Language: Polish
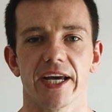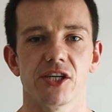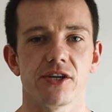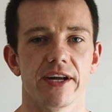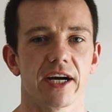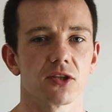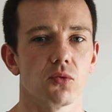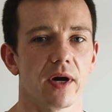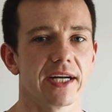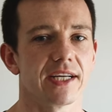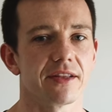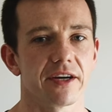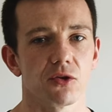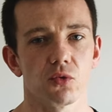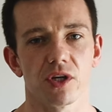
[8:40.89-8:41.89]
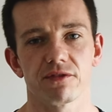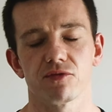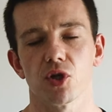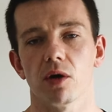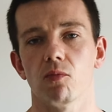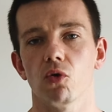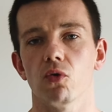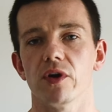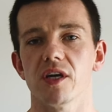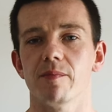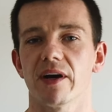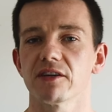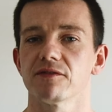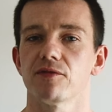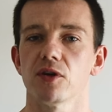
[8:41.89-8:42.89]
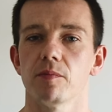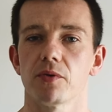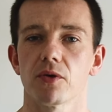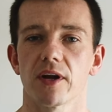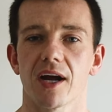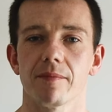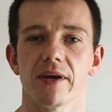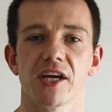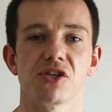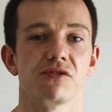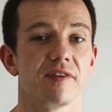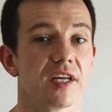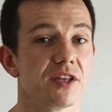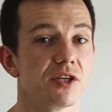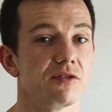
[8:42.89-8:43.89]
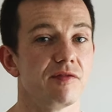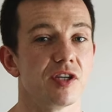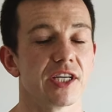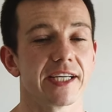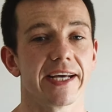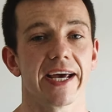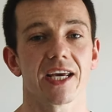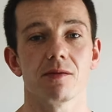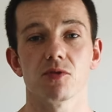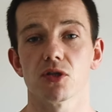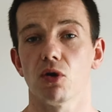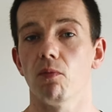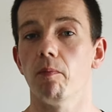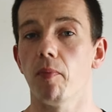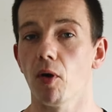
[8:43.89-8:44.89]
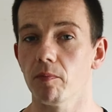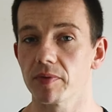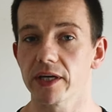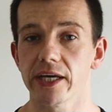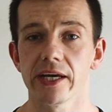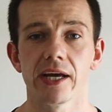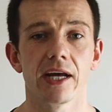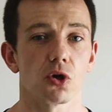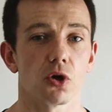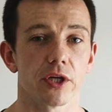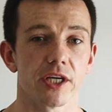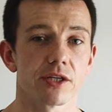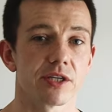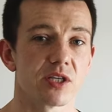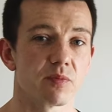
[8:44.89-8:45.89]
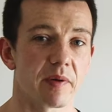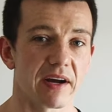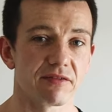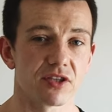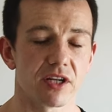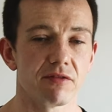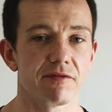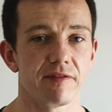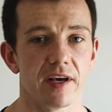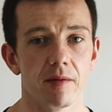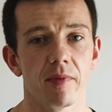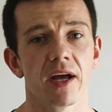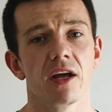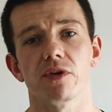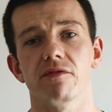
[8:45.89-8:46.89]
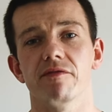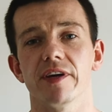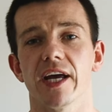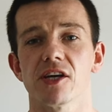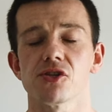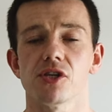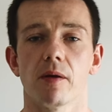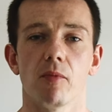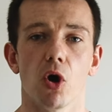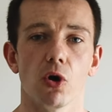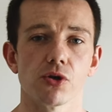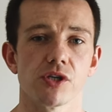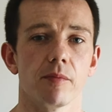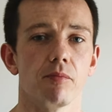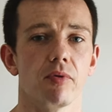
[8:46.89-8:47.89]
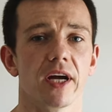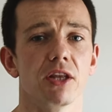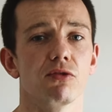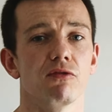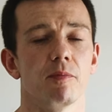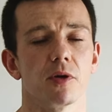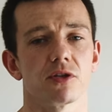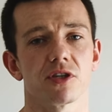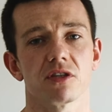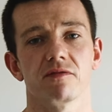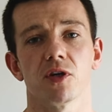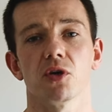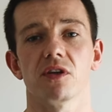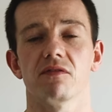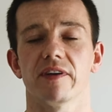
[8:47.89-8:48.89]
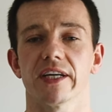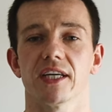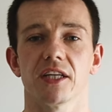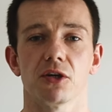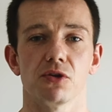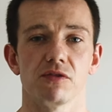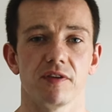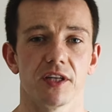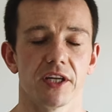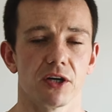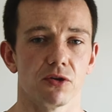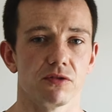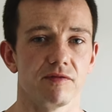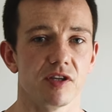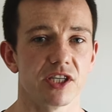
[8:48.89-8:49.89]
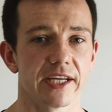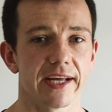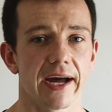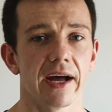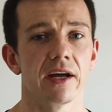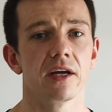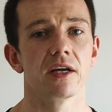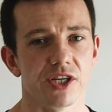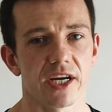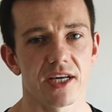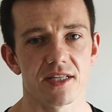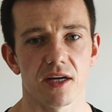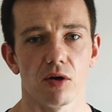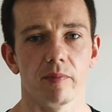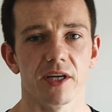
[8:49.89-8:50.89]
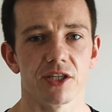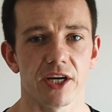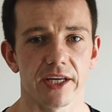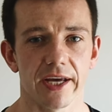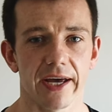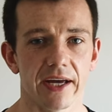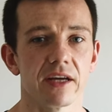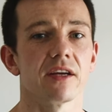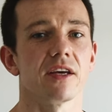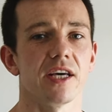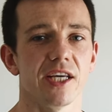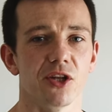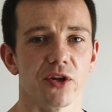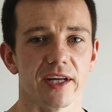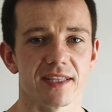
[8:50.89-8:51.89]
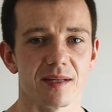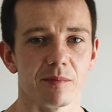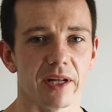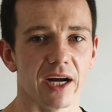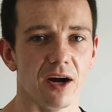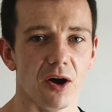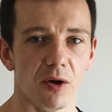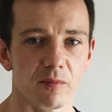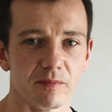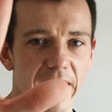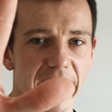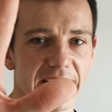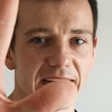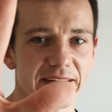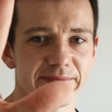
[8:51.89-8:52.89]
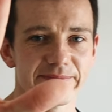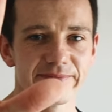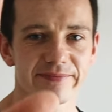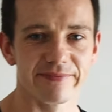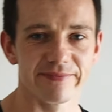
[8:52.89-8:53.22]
A jeśli aktualnie trenujesz w domu i masz w swoim programie świetne ćwiczenie, jakim są pompki, to koniecznie sprawdź ten film, w którym wyjaśniam 8 błędów podczas wykonywania tego świetnego ćwiczenia. Dzięki za obejrzenie i do następnego. Hej!